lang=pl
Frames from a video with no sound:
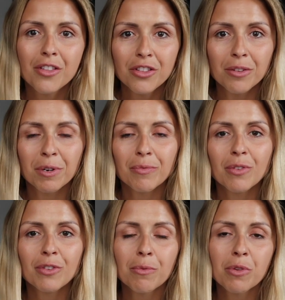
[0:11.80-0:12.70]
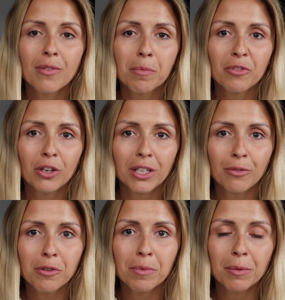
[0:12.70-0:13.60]
Dzień dobry, witam się z Wami w
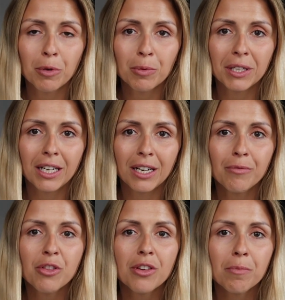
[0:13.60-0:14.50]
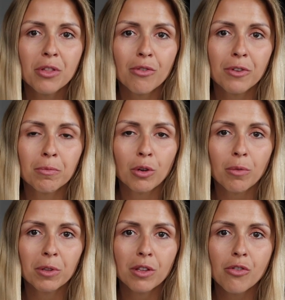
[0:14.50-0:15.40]
kolejnym filmie na moim kanale. Dzisiaj będzie film
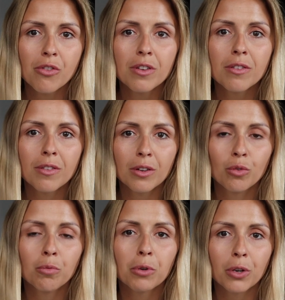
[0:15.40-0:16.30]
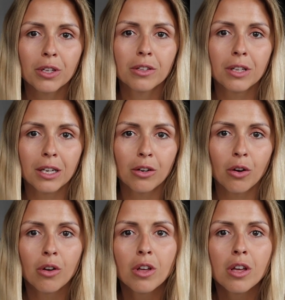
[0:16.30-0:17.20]
kosmetyczny z cyklu Projekt
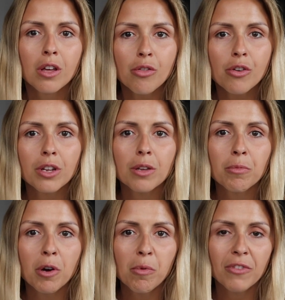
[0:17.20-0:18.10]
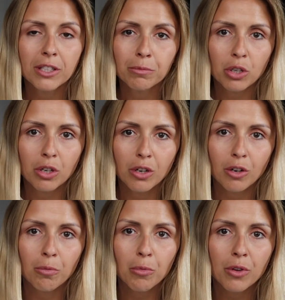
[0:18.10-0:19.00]
Denko, czyli poopowiadam trochę
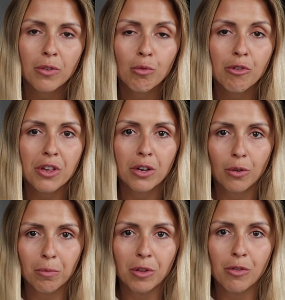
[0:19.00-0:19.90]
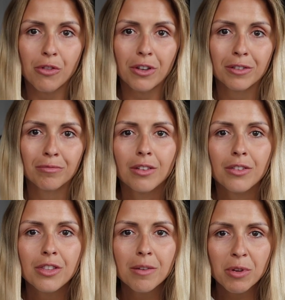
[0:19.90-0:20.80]
o moich zużyciach kosmetycznych.
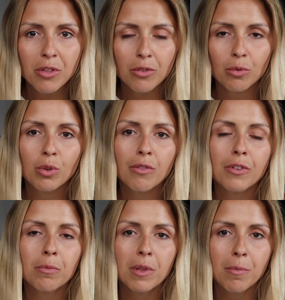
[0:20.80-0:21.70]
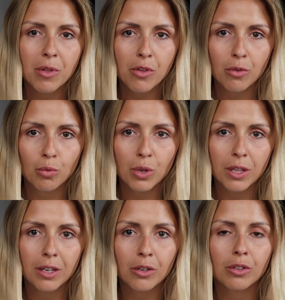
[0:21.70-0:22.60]
Nie będzie to długi film, nie będzie to długie
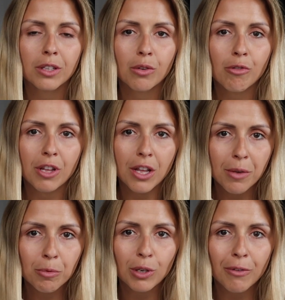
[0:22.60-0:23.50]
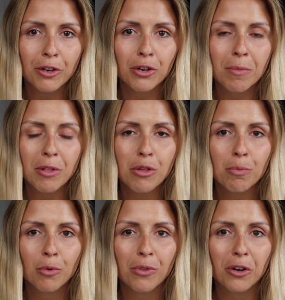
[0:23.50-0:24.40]
denko, dlatego że ja nie potrafię gromadzić
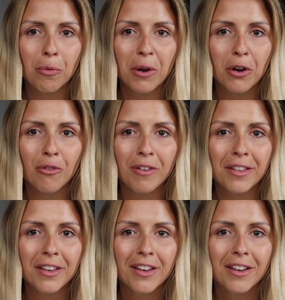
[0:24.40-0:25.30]
pustych opakowań,